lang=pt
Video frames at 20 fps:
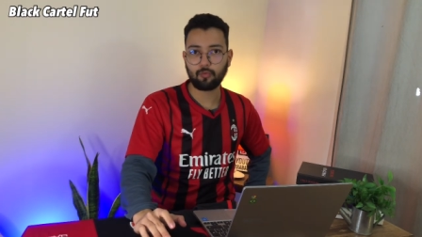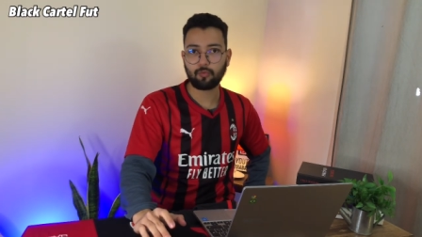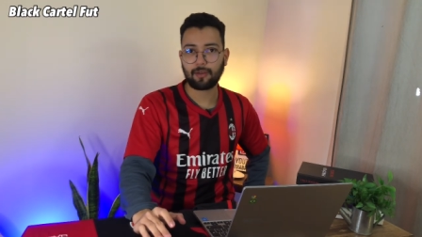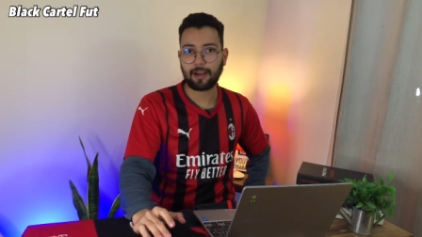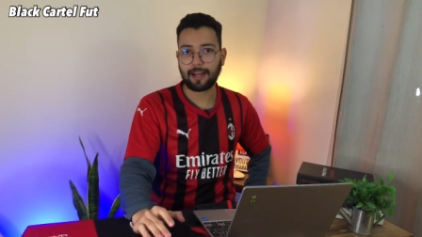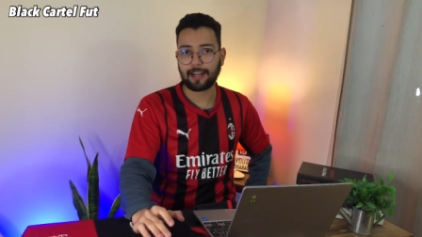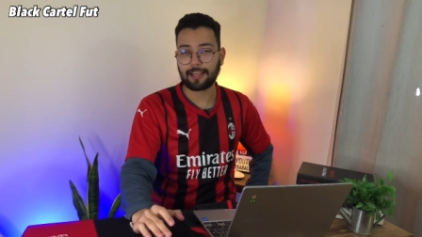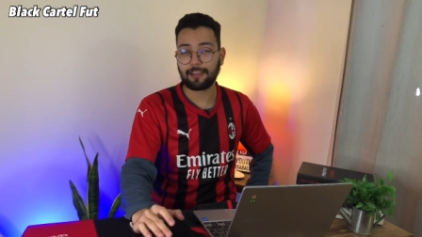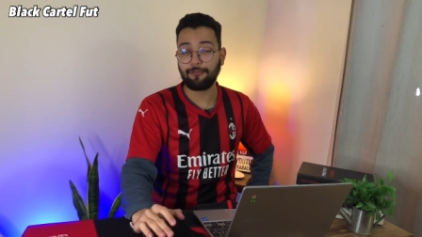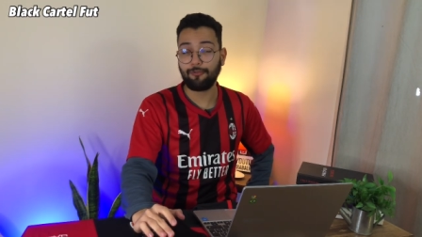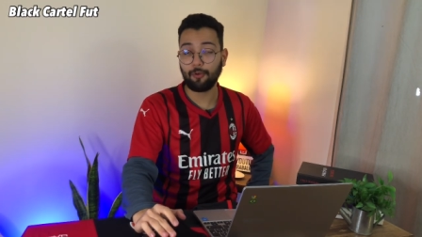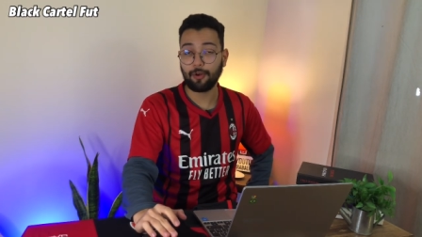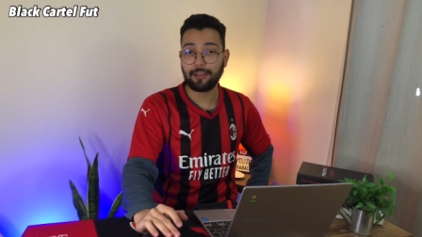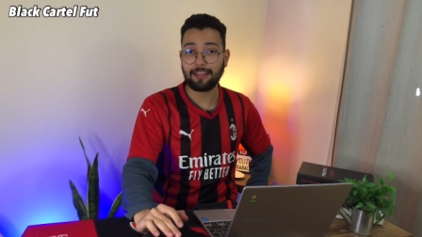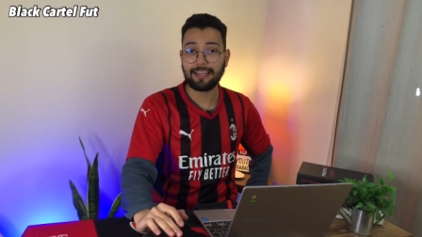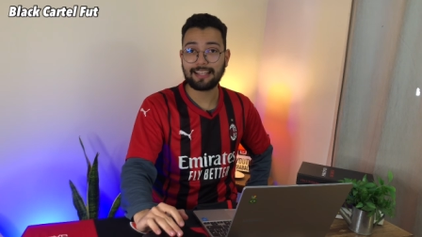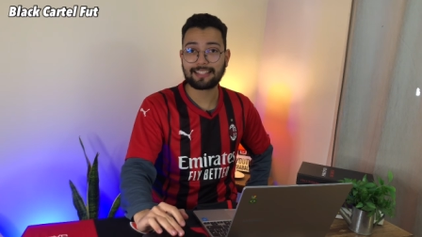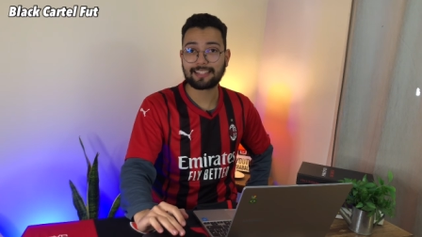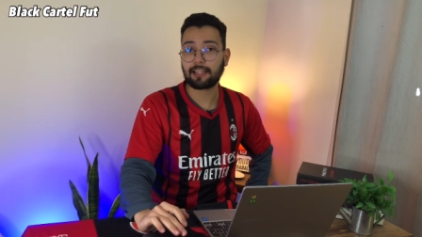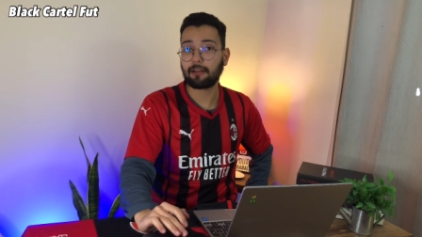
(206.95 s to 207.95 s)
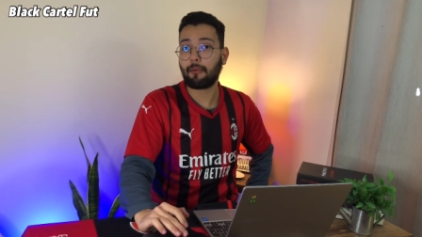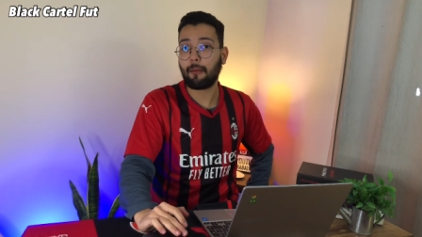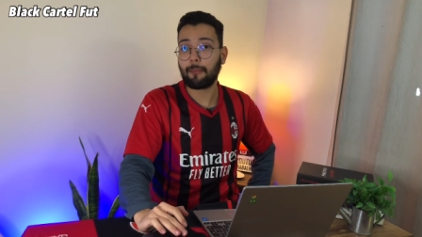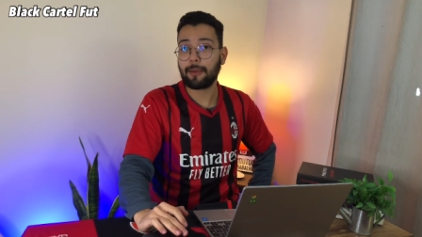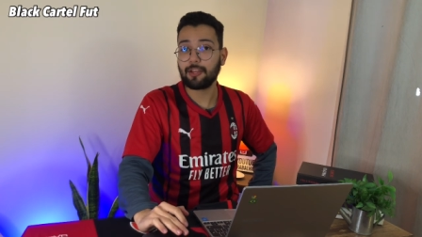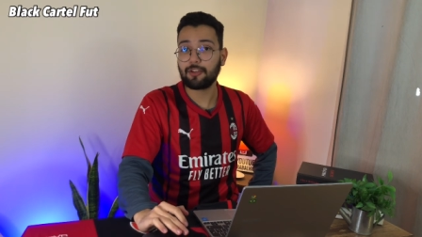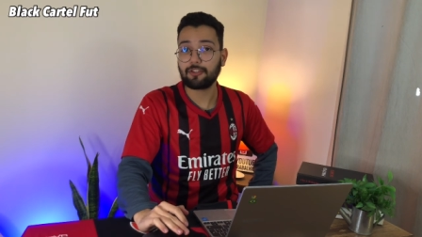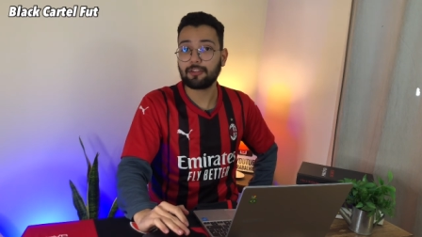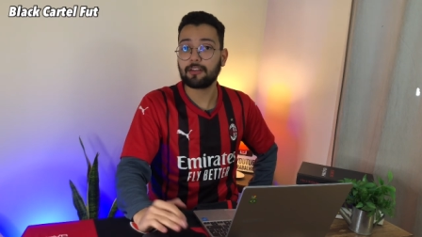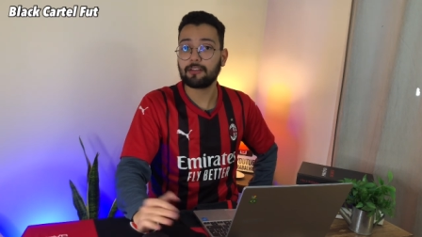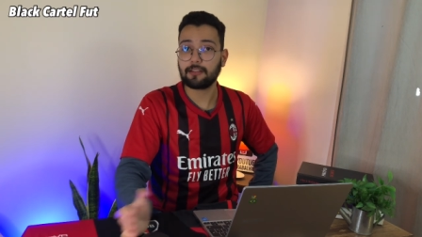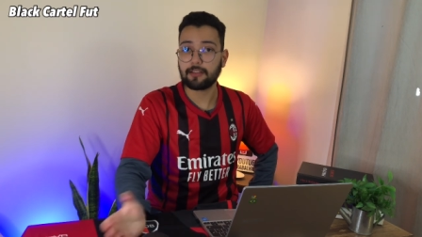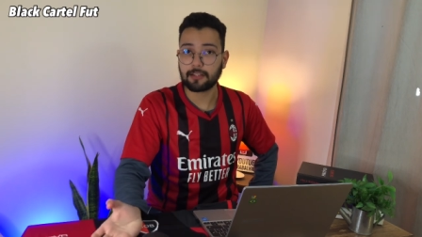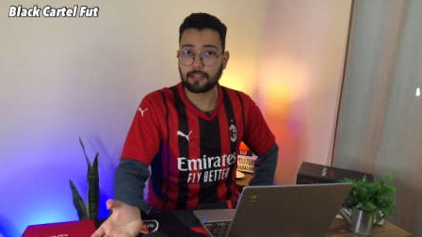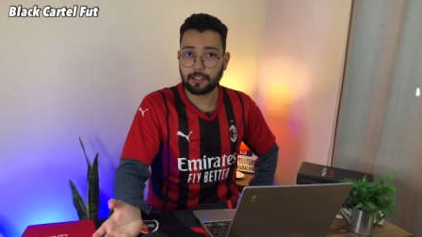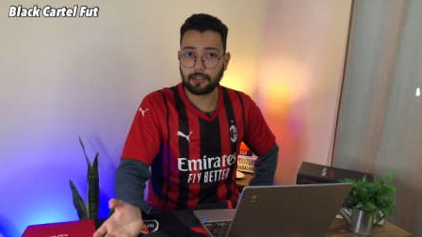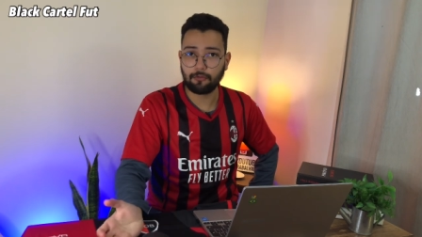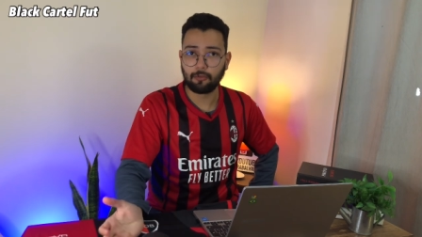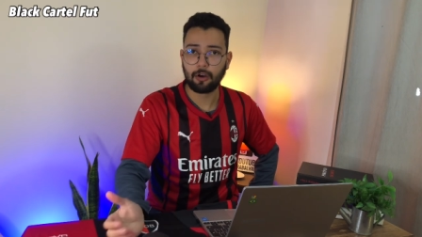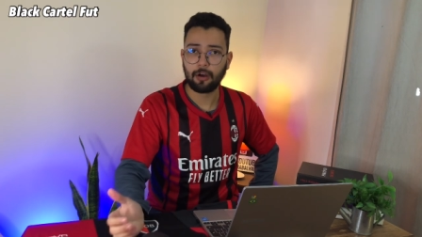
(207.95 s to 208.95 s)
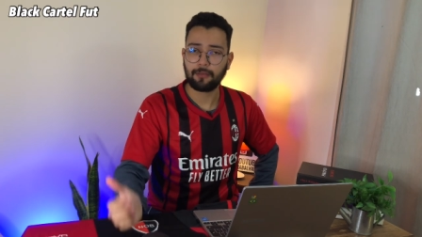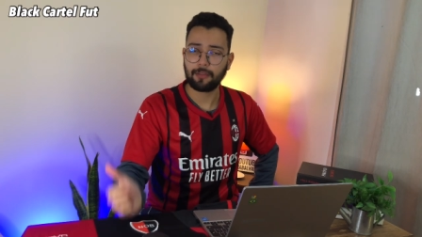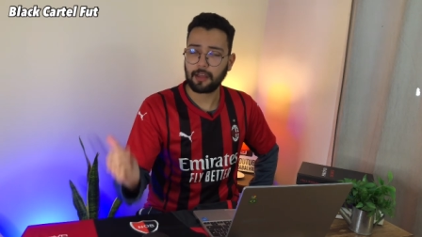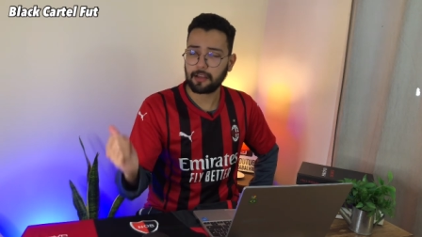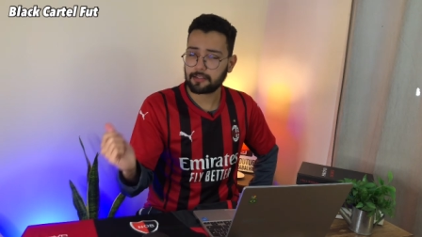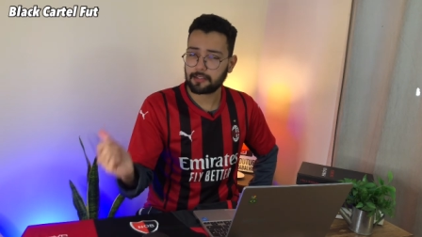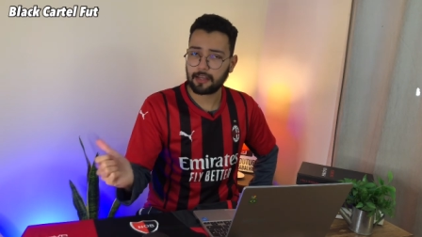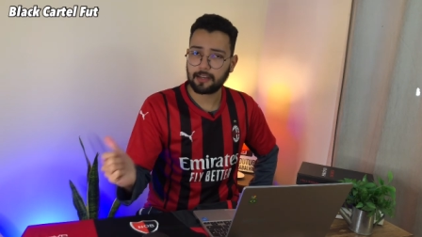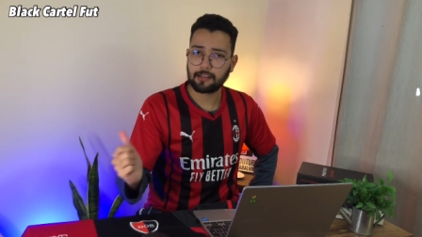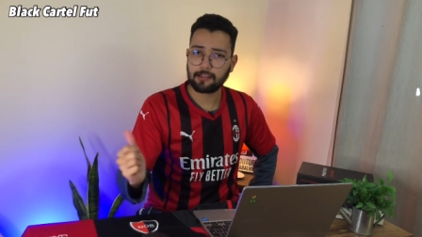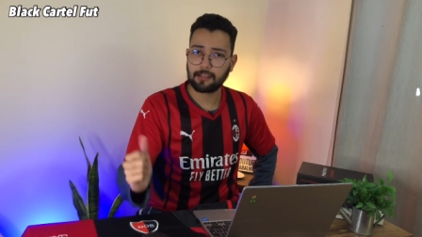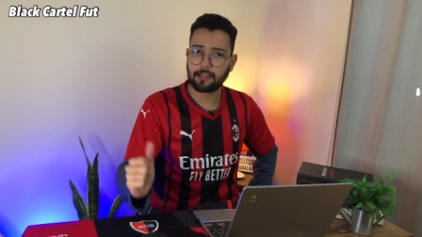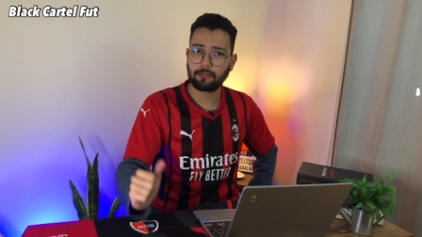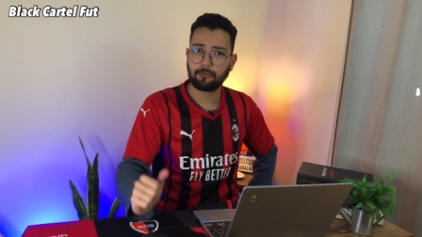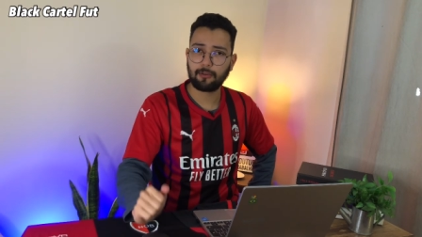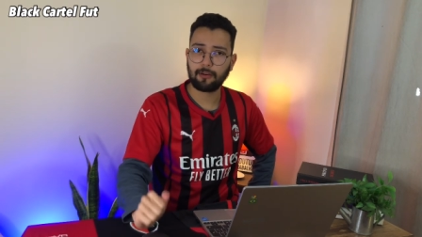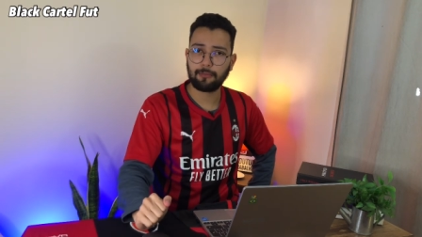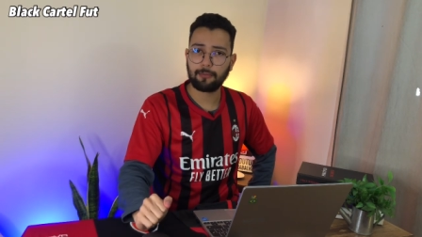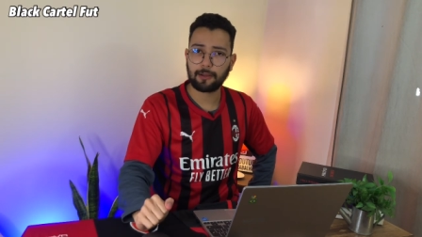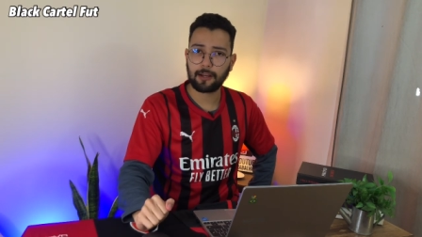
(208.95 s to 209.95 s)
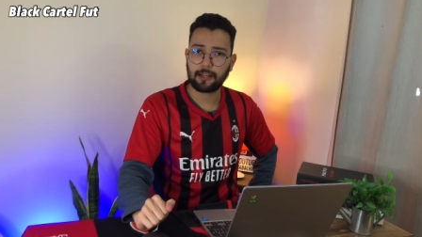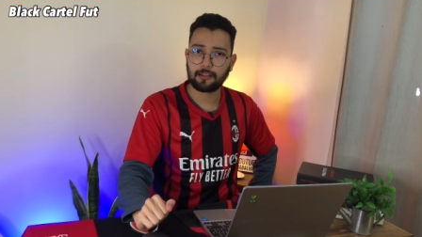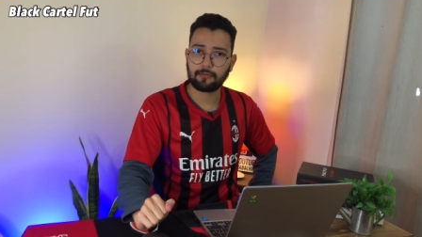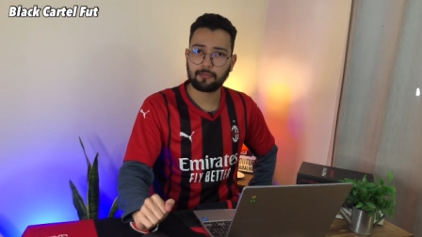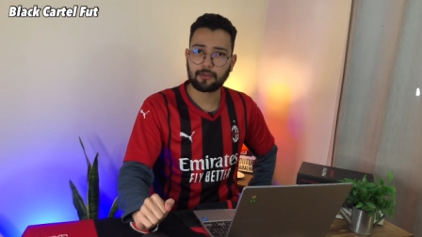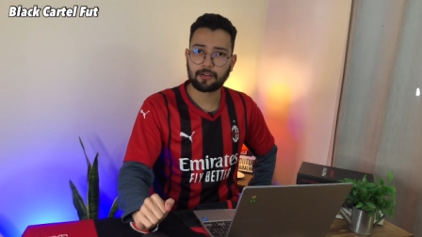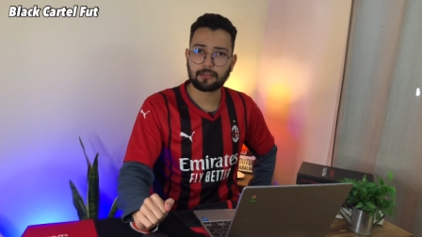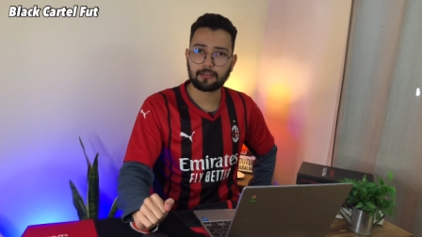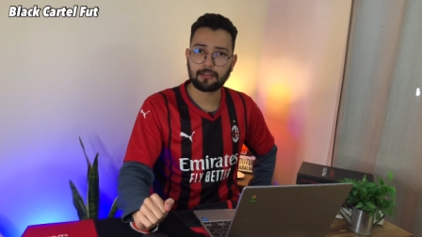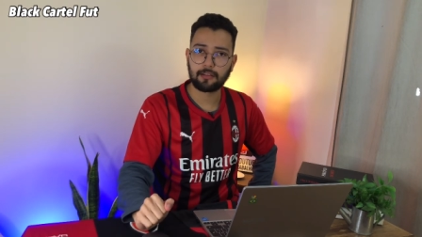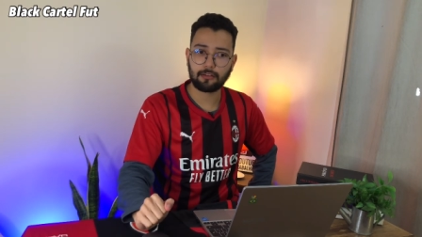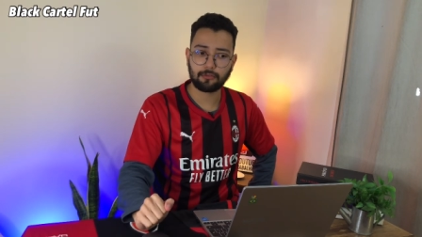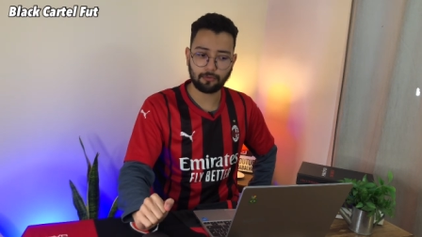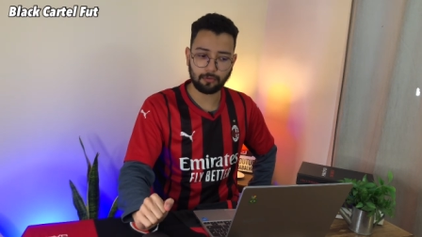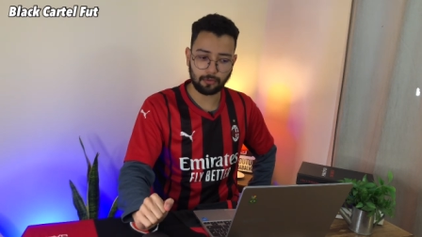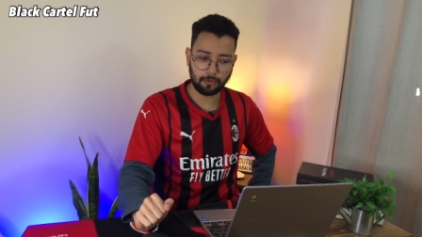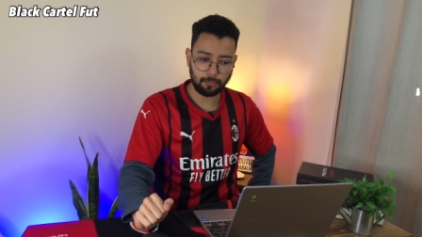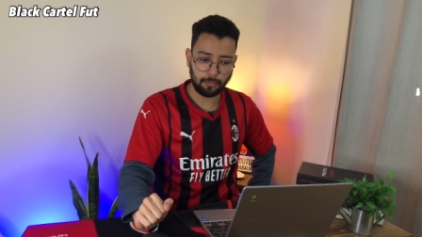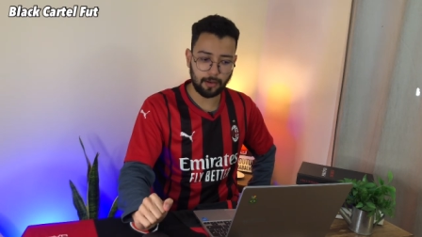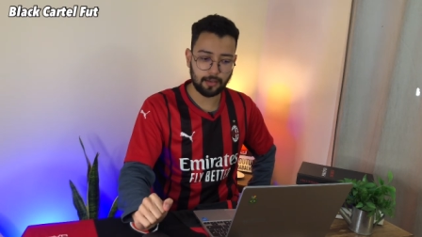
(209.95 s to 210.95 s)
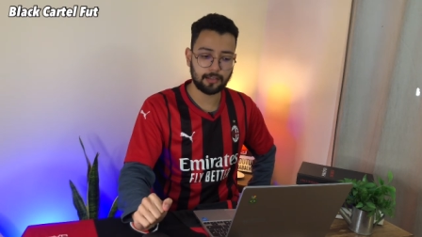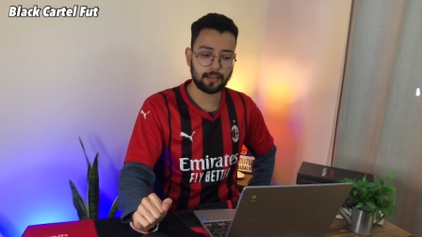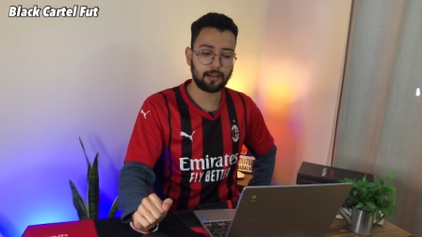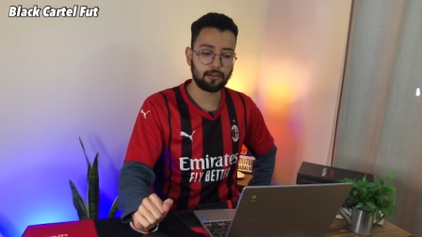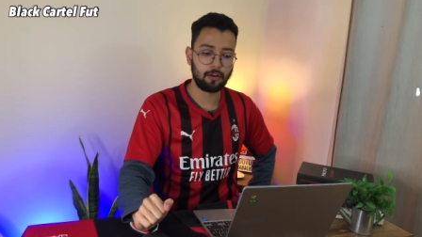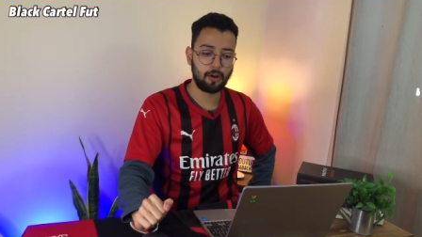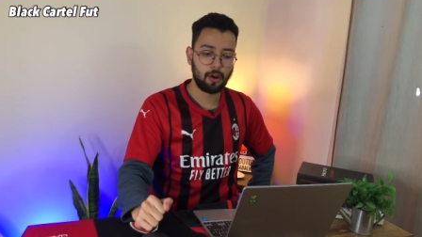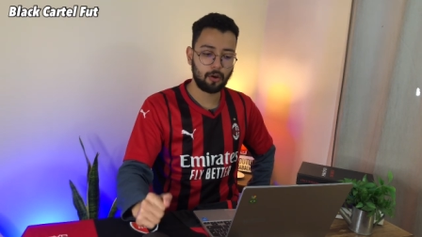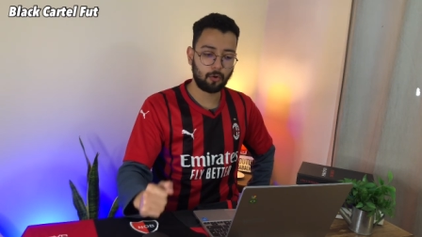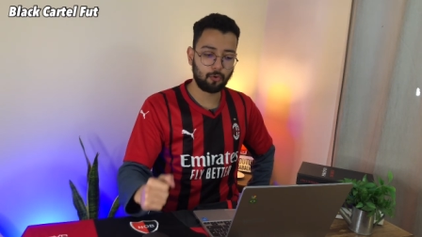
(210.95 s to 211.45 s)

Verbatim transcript: um cara que foi extremamente decisivo na Série C do Campeonato Brasileiro do ano passado,